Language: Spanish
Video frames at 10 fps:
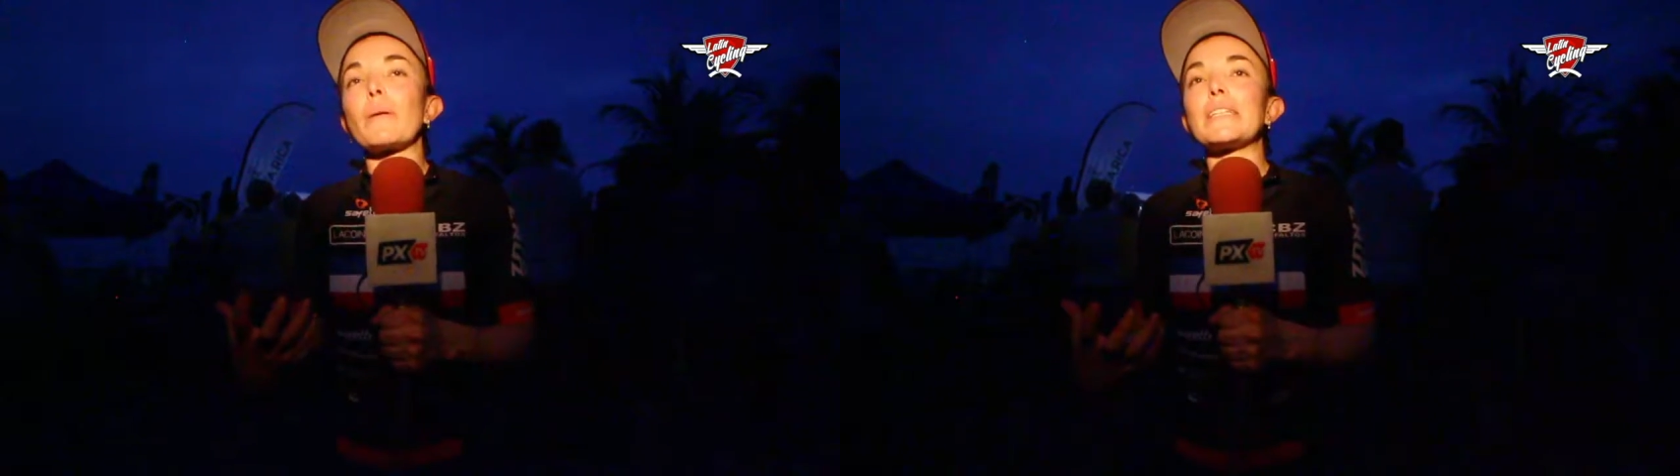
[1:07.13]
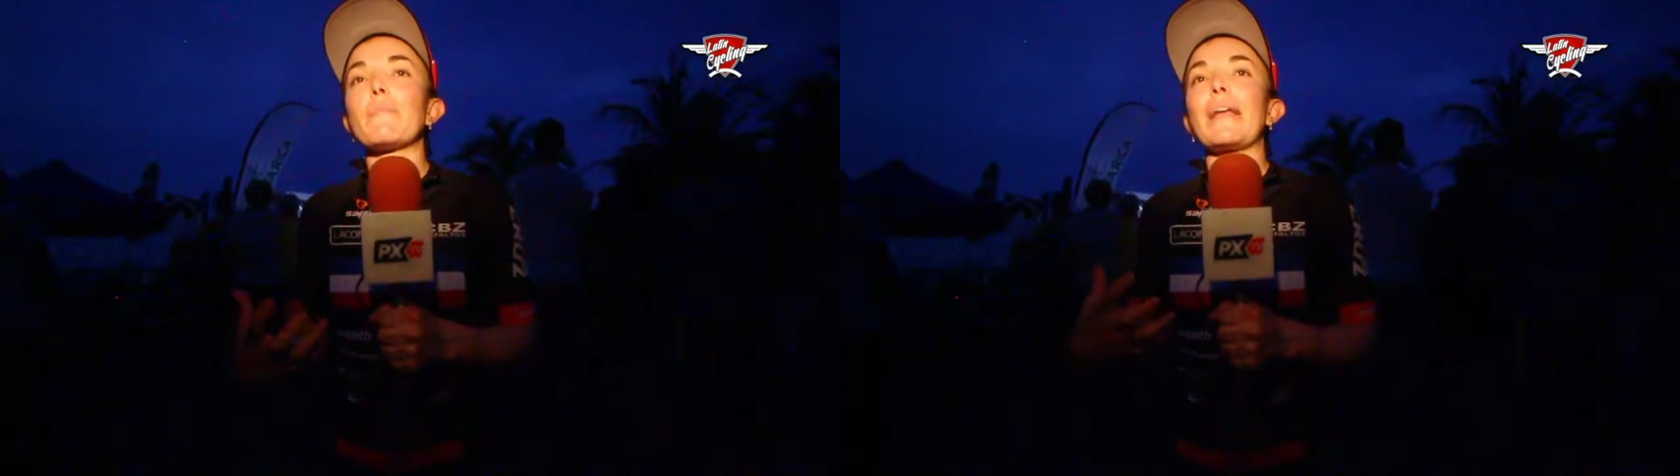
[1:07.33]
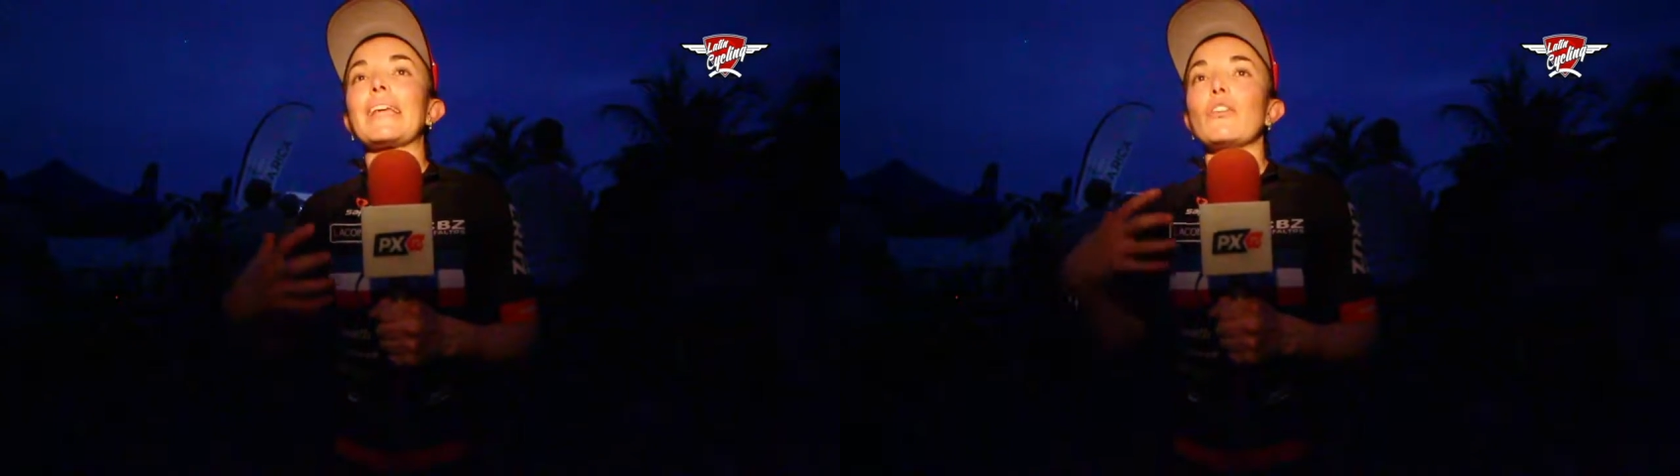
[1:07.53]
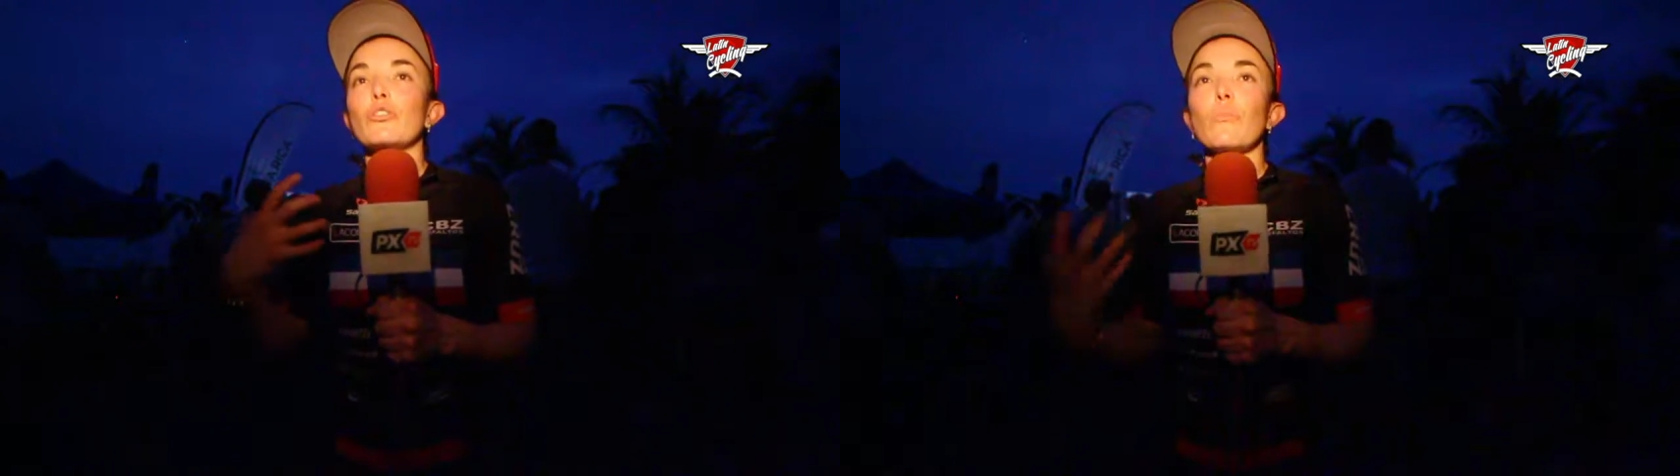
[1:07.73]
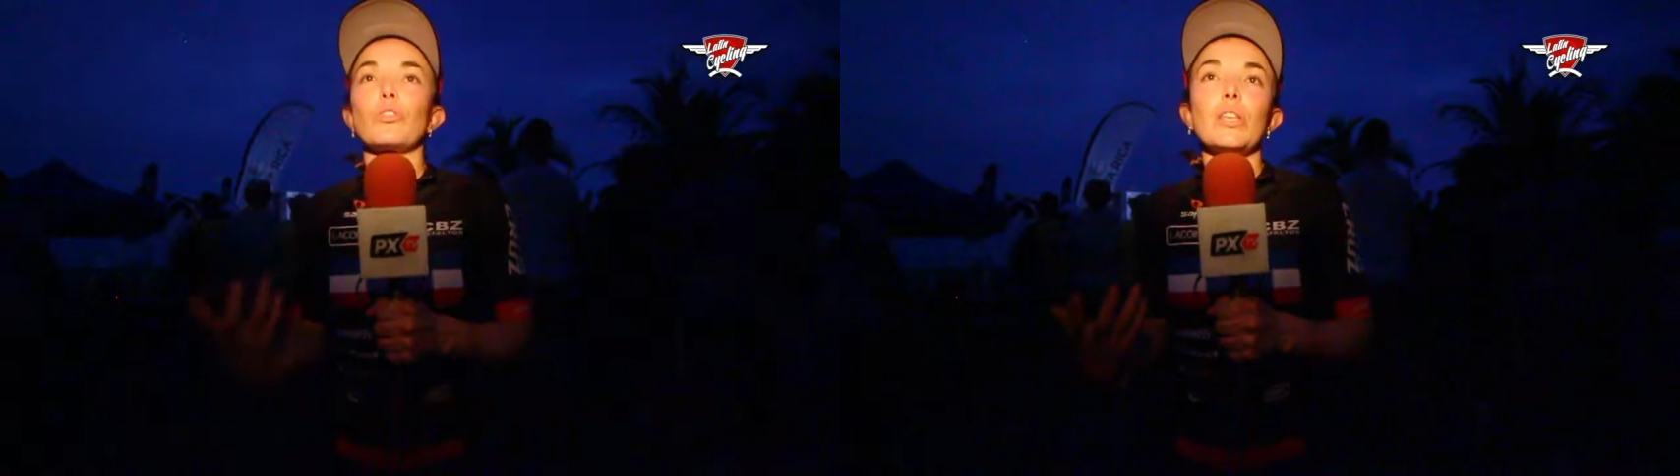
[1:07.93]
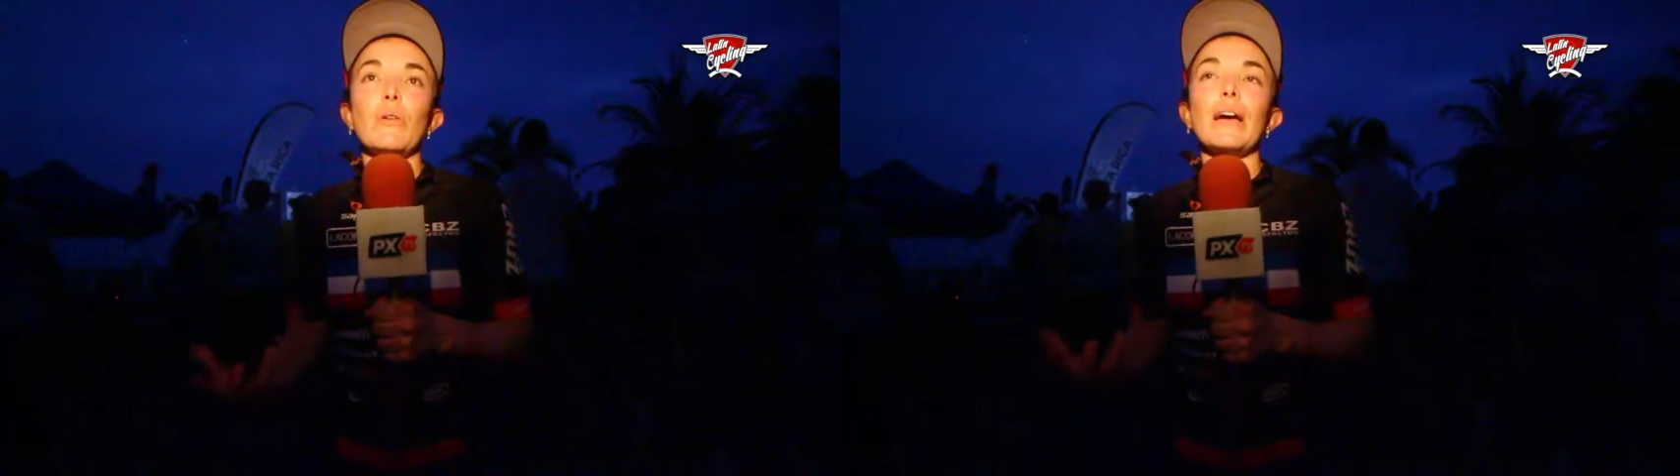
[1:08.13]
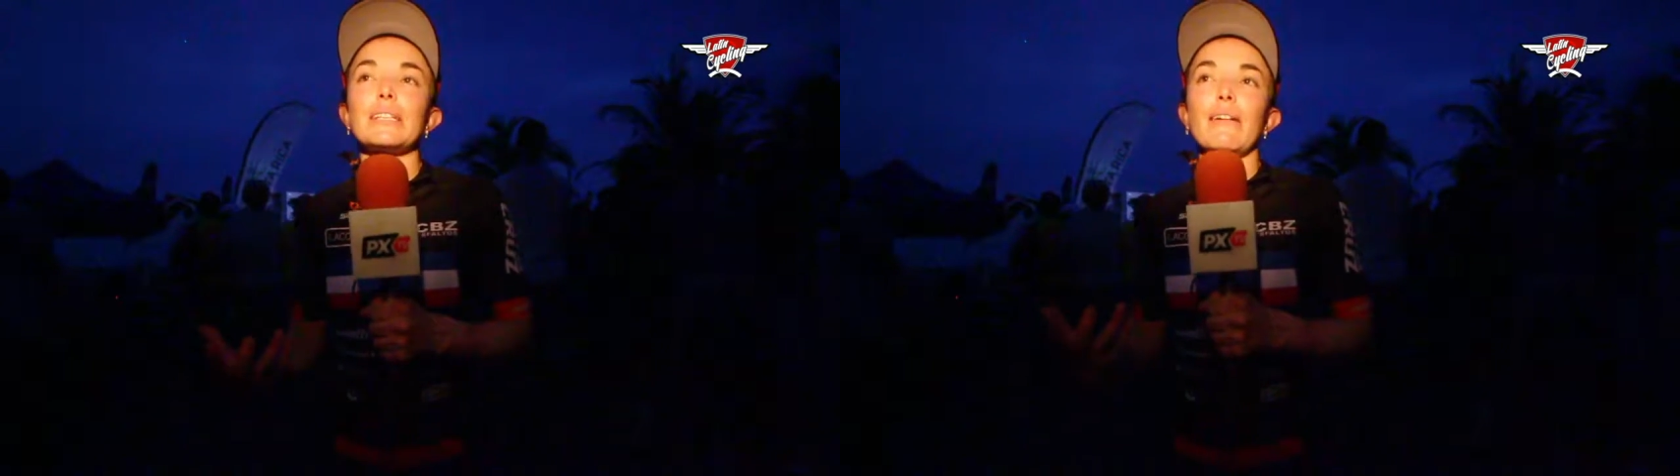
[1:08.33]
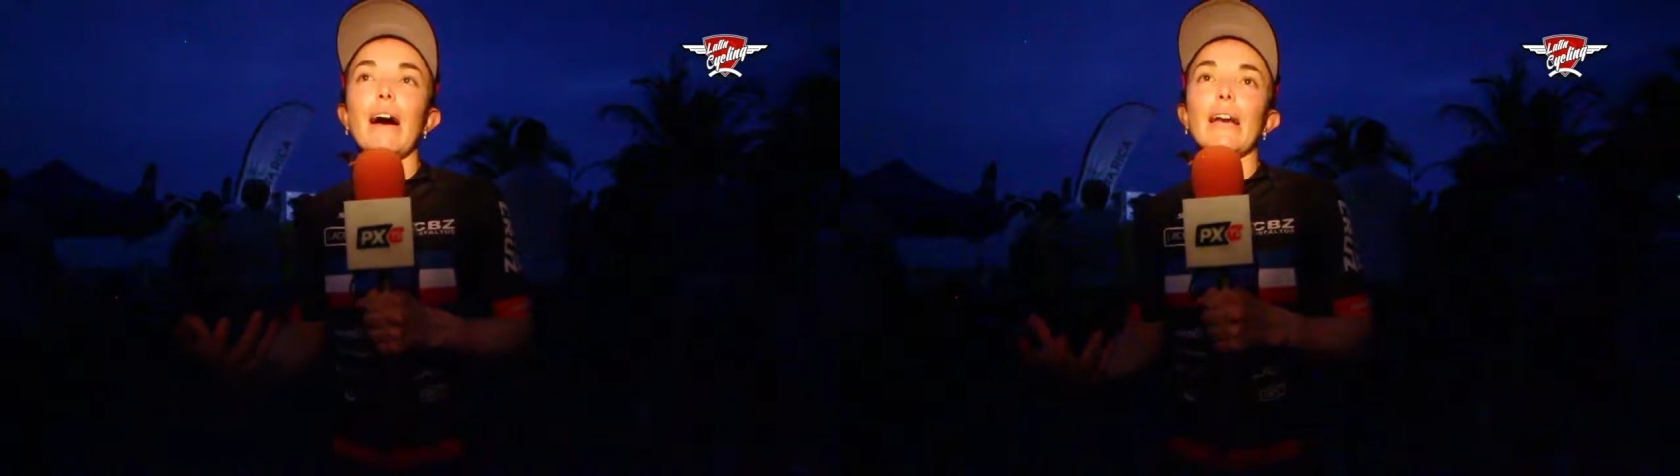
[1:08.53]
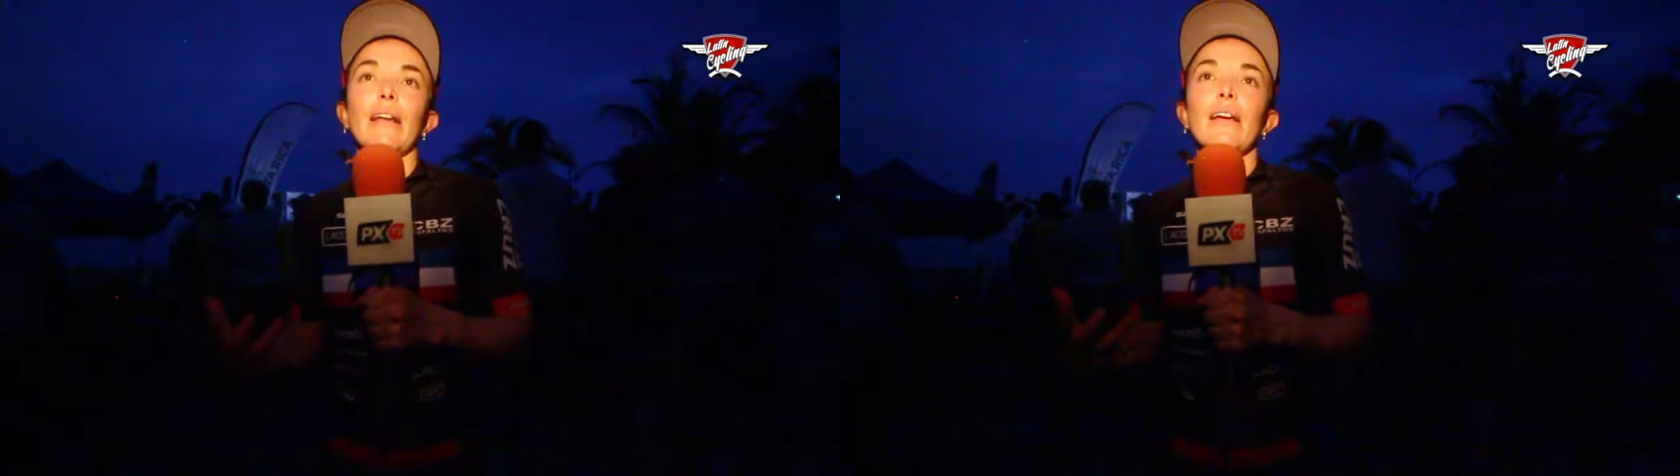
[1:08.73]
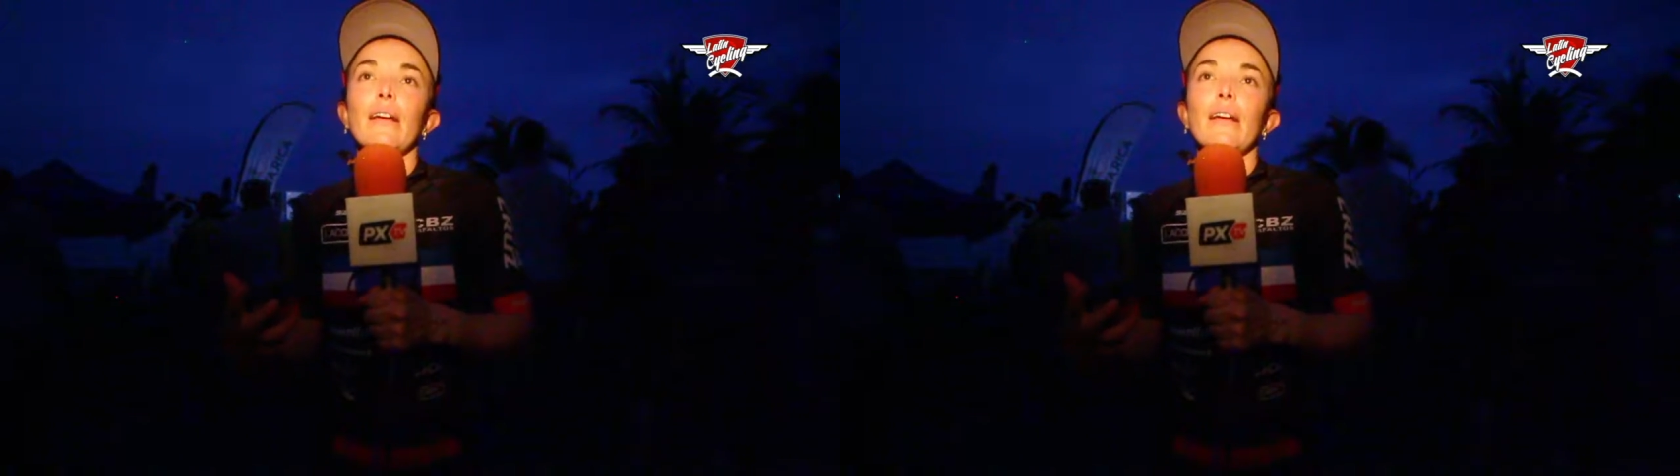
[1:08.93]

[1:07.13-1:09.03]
principal que nos motiva a llevar